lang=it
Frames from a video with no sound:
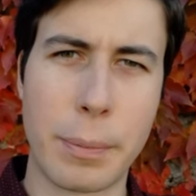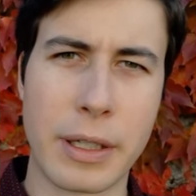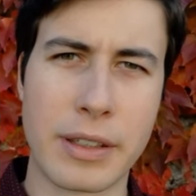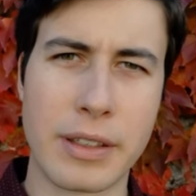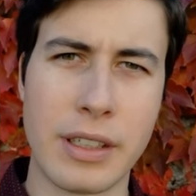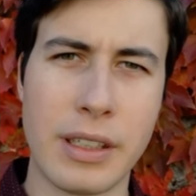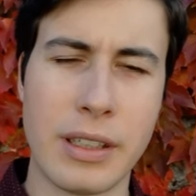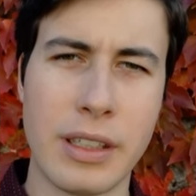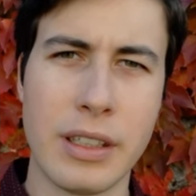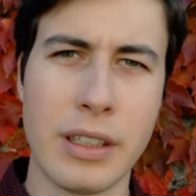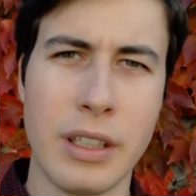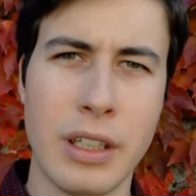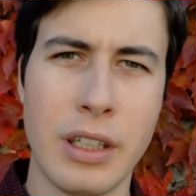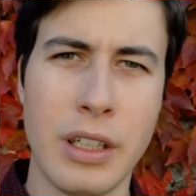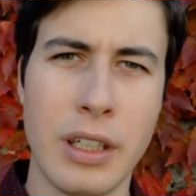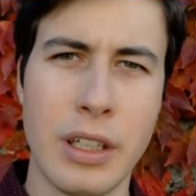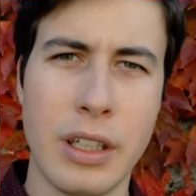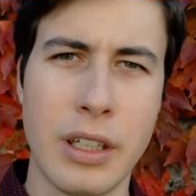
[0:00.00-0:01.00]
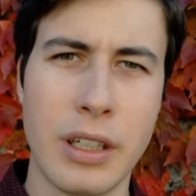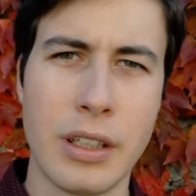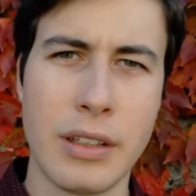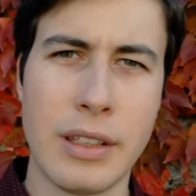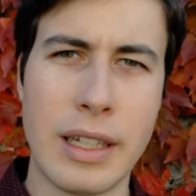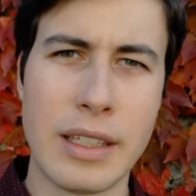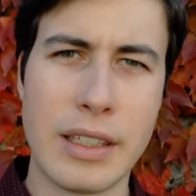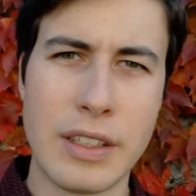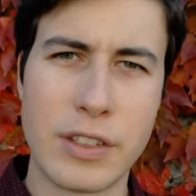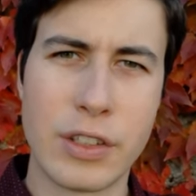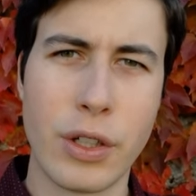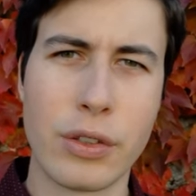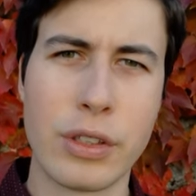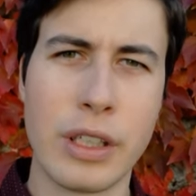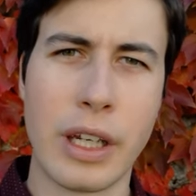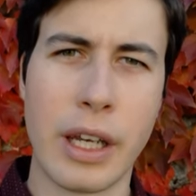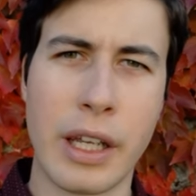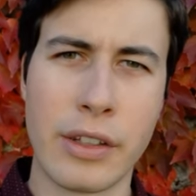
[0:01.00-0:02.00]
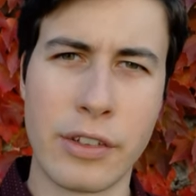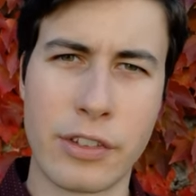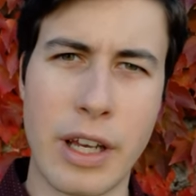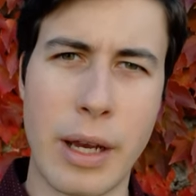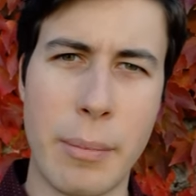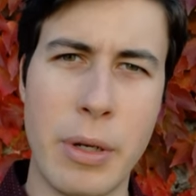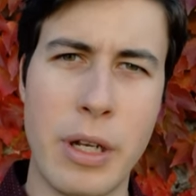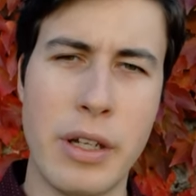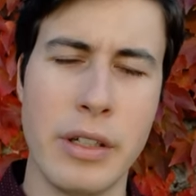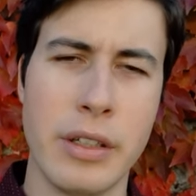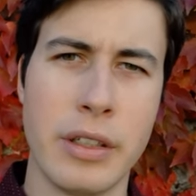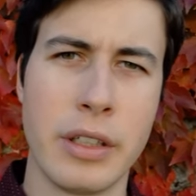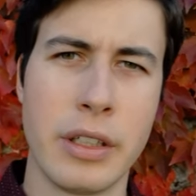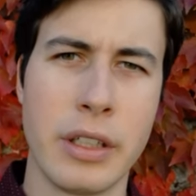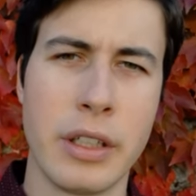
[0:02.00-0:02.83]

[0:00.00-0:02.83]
Pertini, delle edizioni Ensemble.